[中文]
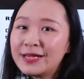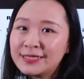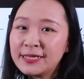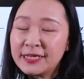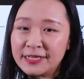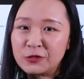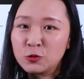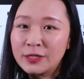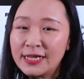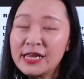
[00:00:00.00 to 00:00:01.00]
S A T 写
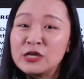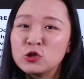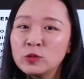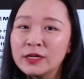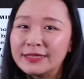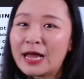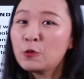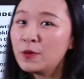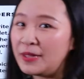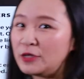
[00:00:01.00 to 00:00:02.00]
作的定义中呢，他
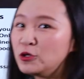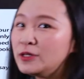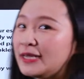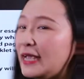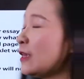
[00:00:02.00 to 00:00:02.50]
会明确的给